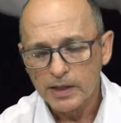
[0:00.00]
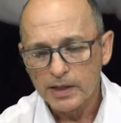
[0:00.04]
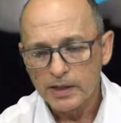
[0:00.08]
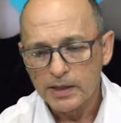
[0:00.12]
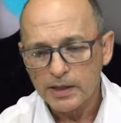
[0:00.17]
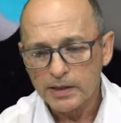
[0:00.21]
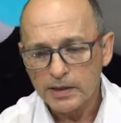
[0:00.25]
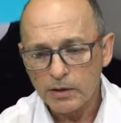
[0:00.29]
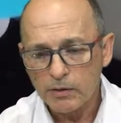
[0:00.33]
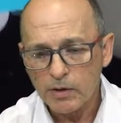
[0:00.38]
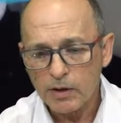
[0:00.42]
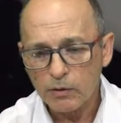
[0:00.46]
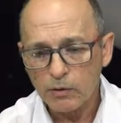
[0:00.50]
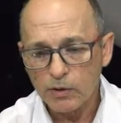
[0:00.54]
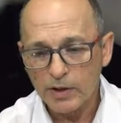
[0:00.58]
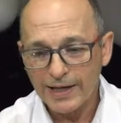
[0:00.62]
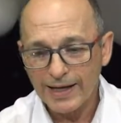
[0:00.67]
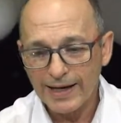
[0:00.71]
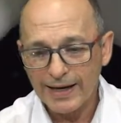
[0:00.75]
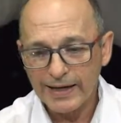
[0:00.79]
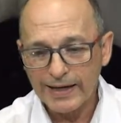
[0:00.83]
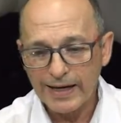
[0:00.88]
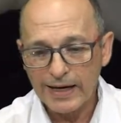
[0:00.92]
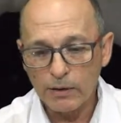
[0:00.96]
Então
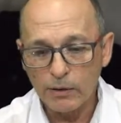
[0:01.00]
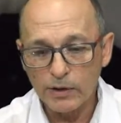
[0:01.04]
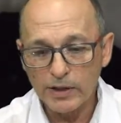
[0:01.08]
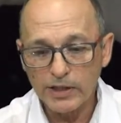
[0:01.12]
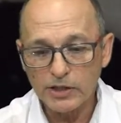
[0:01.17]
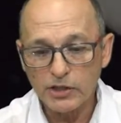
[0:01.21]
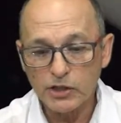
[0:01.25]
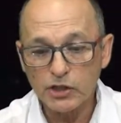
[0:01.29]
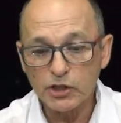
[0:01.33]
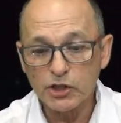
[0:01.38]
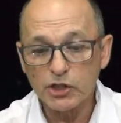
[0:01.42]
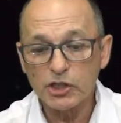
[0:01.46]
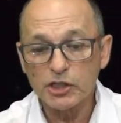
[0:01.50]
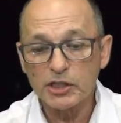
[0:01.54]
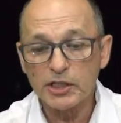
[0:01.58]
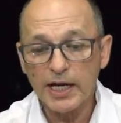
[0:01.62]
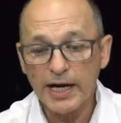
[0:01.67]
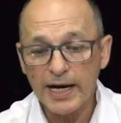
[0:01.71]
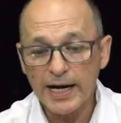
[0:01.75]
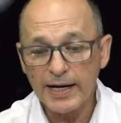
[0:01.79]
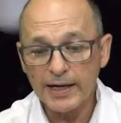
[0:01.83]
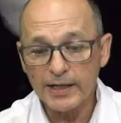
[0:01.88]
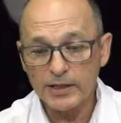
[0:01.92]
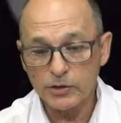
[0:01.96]
agora na hora de tirar
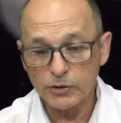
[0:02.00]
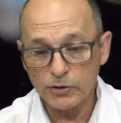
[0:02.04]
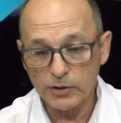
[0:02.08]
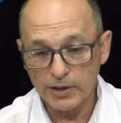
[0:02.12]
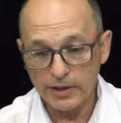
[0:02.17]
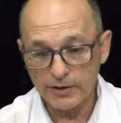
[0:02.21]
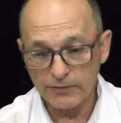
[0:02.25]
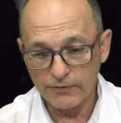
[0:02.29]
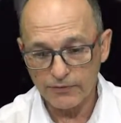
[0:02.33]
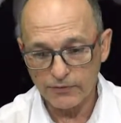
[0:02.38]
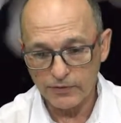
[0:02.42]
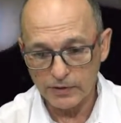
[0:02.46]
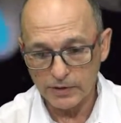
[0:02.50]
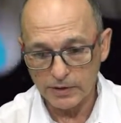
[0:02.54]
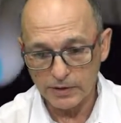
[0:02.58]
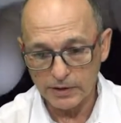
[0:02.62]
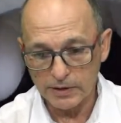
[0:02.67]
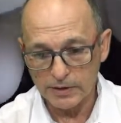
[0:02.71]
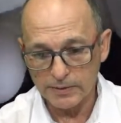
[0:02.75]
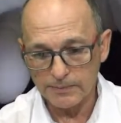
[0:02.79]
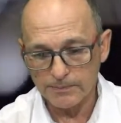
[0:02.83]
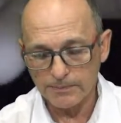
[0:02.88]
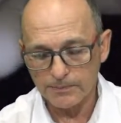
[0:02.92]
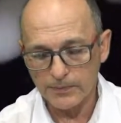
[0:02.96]
a
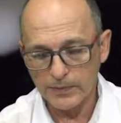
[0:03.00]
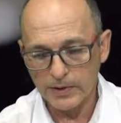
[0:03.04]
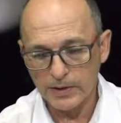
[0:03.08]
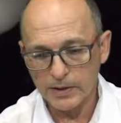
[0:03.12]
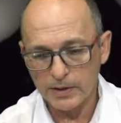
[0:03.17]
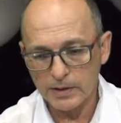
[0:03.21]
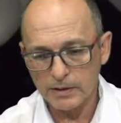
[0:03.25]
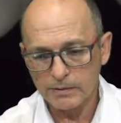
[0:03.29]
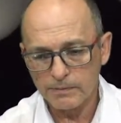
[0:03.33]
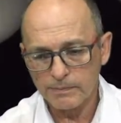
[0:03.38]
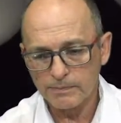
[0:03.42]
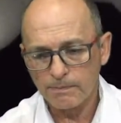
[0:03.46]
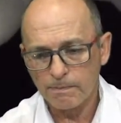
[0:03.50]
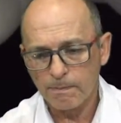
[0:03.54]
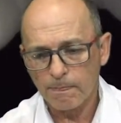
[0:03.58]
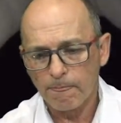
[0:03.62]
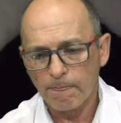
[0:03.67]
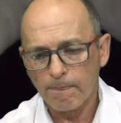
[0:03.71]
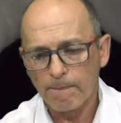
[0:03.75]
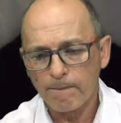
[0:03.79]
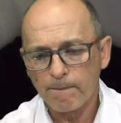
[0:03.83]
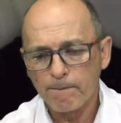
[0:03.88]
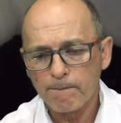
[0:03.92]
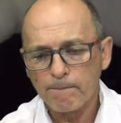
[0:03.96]
radiografia, né?
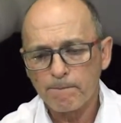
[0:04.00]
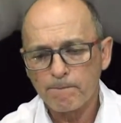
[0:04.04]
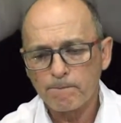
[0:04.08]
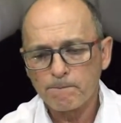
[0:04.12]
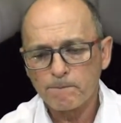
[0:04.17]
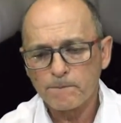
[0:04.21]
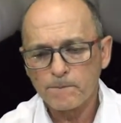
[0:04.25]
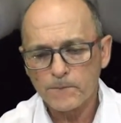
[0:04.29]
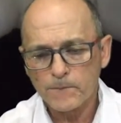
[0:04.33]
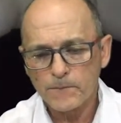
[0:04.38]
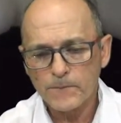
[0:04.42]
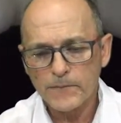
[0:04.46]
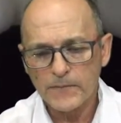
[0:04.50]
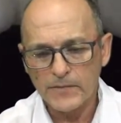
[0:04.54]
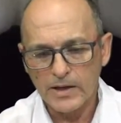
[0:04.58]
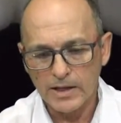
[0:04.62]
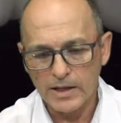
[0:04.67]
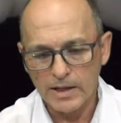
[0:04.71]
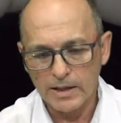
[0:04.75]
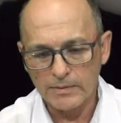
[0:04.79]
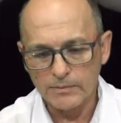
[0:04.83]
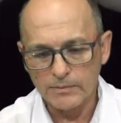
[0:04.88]
Olha lá,